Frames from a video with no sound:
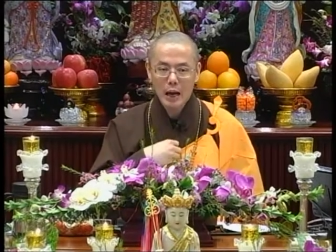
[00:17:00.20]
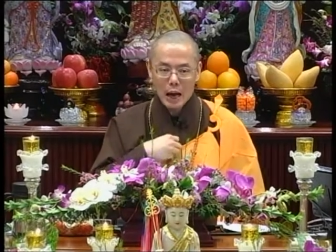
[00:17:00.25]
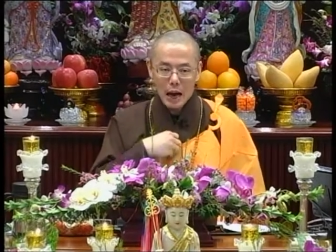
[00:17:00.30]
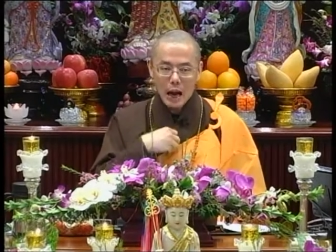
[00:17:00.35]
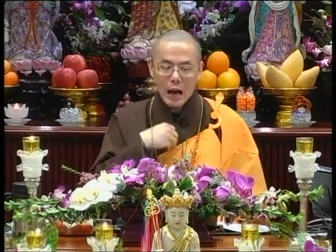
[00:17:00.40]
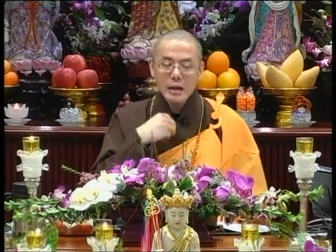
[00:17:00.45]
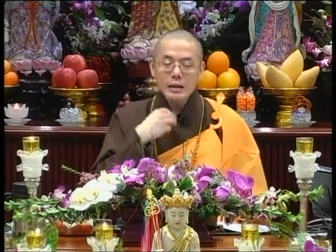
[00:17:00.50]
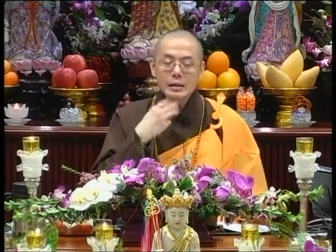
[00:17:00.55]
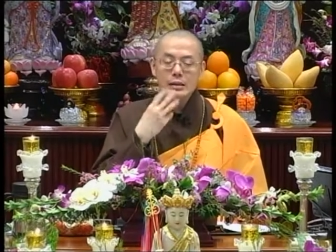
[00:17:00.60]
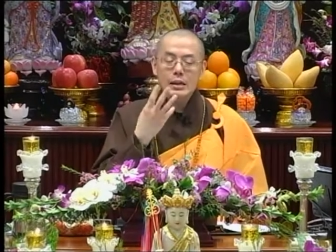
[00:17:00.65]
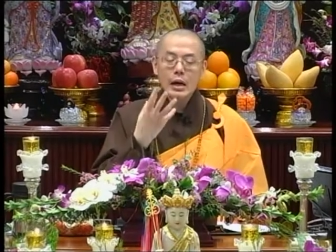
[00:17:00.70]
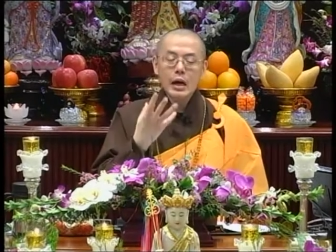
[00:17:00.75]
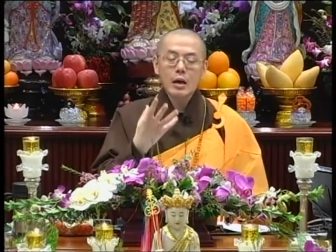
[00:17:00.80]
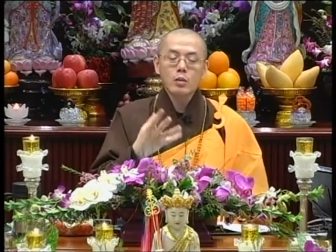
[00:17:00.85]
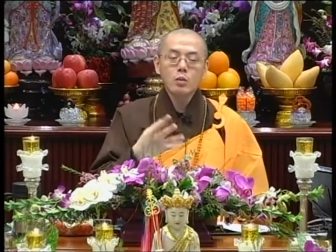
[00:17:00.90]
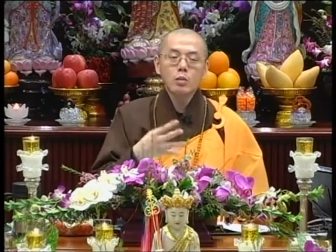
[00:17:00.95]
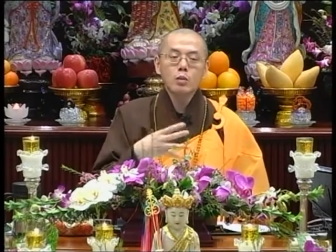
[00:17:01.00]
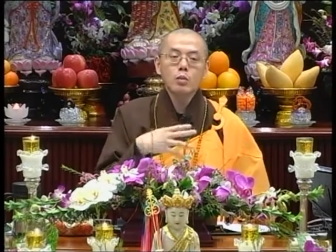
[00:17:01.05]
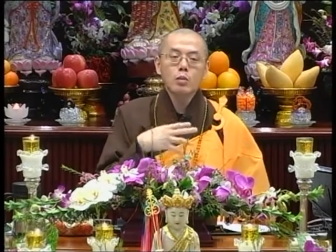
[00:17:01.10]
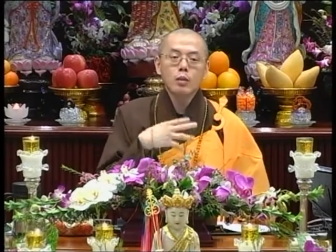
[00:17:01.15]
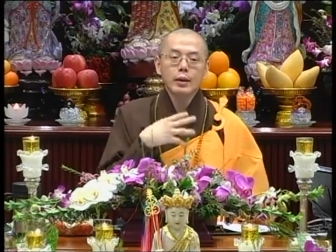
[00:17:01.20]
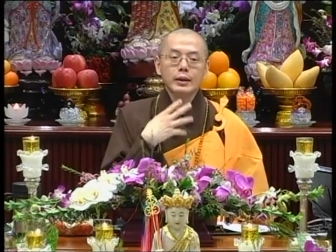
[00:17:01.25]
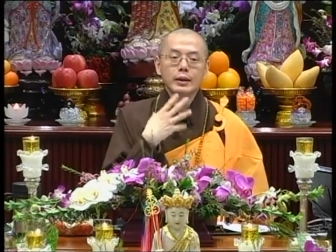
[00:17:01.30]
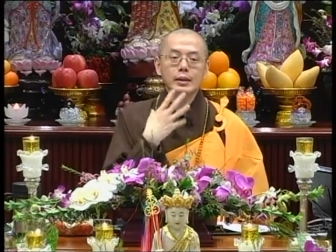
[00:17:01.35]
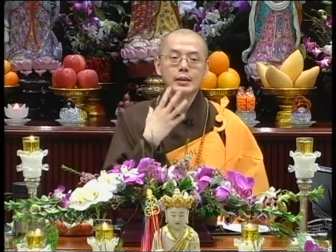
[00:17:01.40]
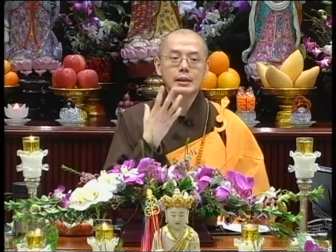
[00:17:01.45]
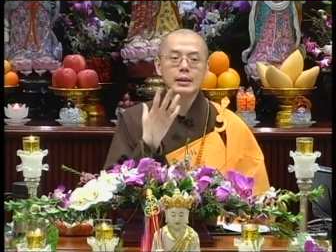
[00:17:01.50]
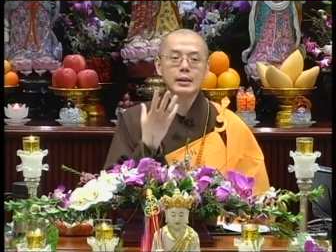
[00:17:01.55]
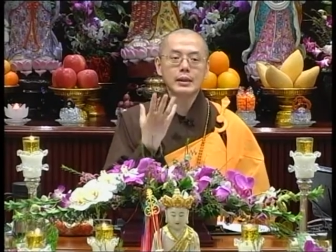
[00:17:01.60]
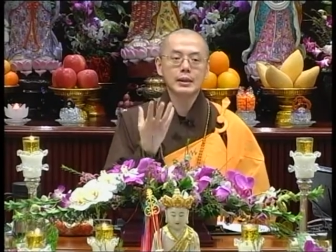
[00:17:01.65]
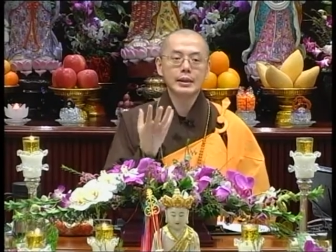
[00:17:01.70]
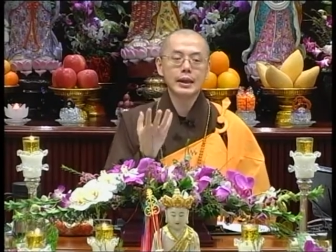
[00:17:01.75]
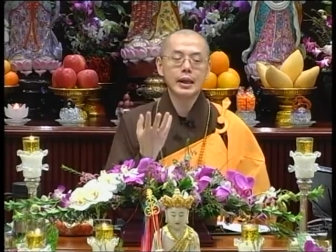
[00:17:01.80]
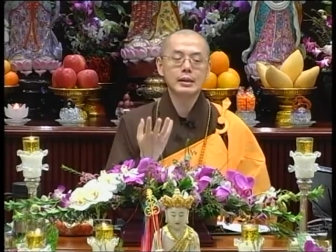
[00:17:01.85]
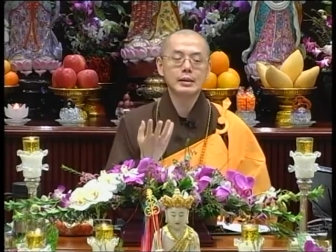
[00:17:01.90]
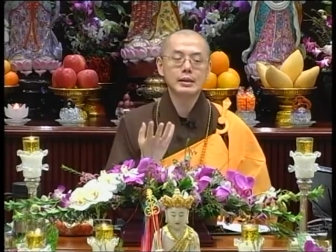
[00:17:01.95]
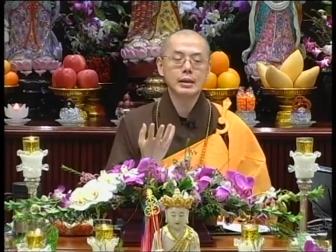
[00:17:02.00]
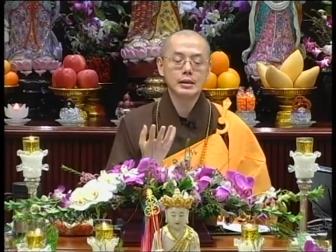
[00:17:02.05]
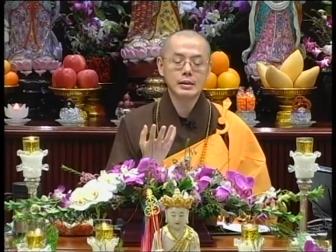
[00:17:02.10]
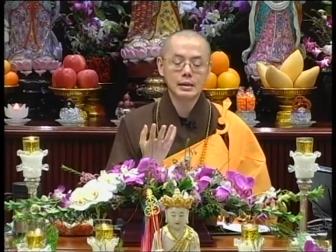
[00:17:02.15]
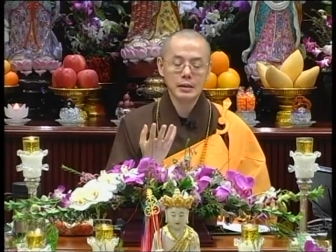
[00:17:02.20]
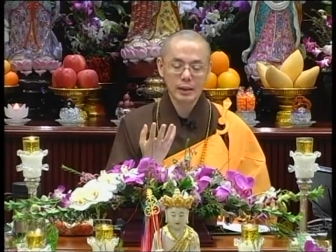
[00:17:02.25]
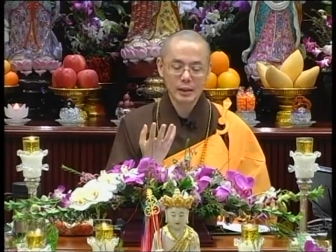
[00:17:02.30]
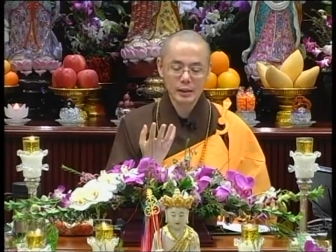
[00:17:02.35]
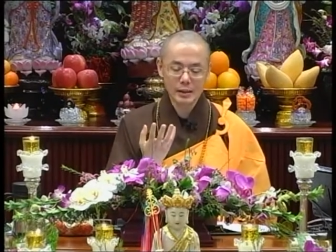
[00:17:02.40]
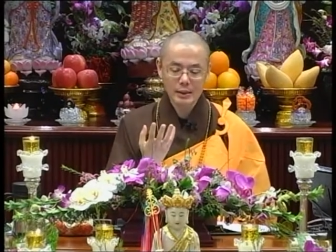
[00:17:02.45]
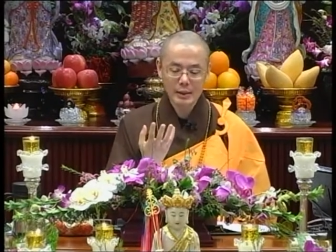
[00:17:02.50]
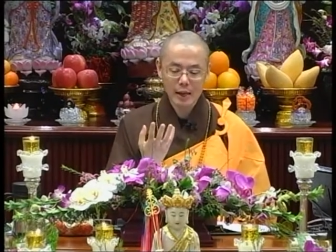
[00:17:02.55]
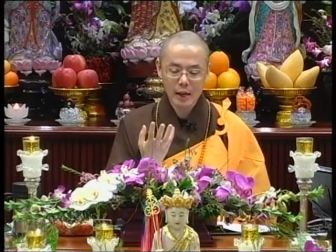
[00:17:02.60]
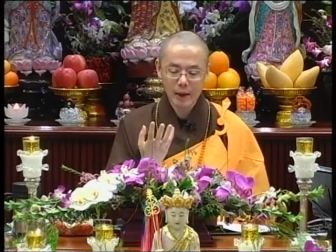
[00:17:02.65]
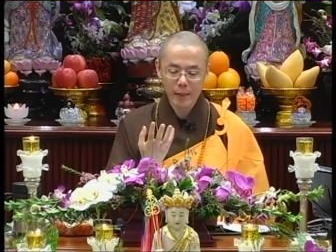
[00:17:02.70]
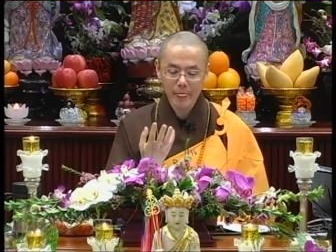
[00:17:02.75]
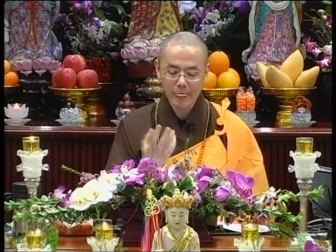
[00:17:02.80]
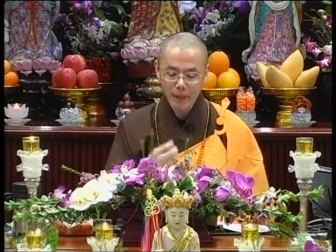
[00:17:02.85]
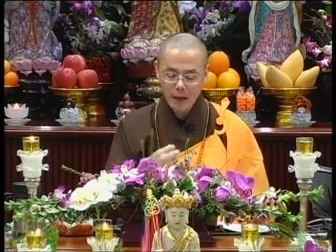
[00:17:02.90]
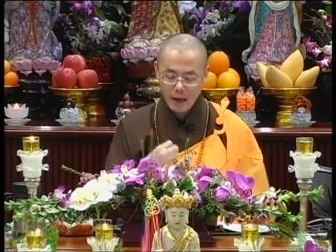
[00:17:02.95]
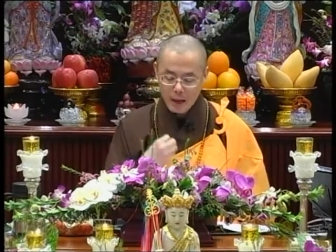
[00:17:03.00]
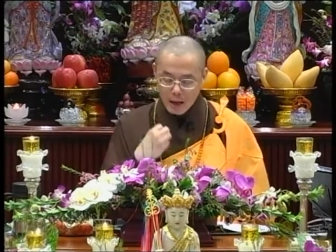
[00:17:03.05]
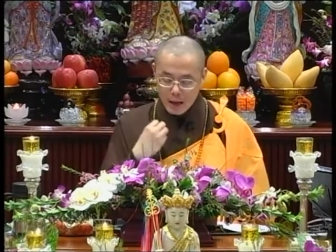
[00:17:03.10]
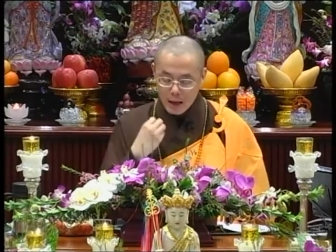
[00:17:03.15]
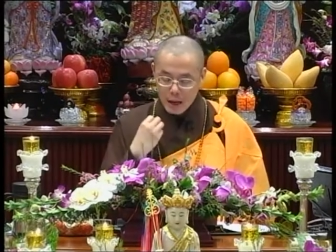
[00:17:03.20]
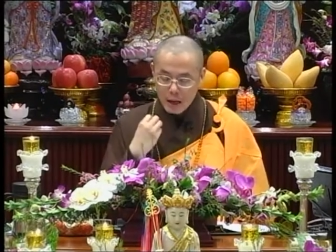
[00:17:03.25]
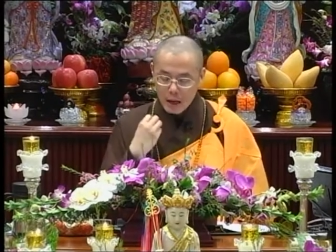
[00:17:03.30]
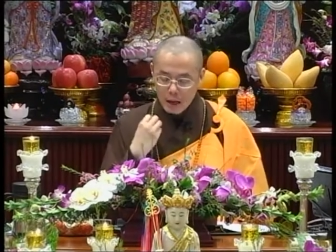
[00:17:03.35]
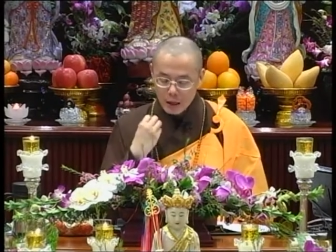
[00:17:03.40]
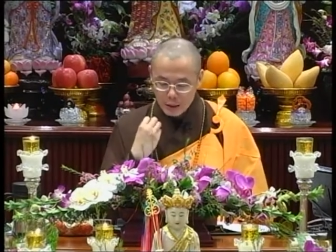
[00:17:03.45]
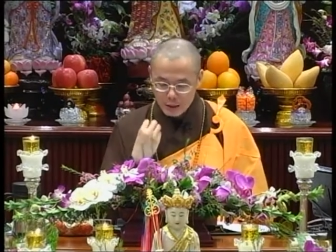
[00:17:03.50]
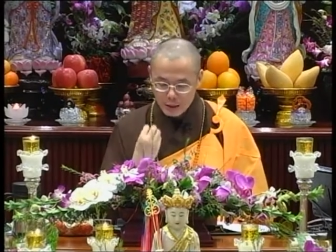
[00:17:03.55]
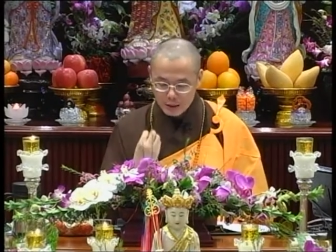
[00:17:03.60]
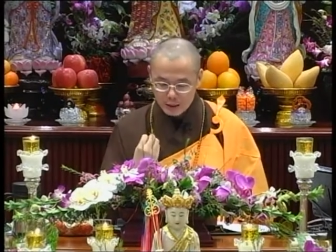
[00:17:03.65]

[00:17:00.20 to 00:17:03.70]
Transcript: 肮脏污秽的心，贪嗔痴很强，恶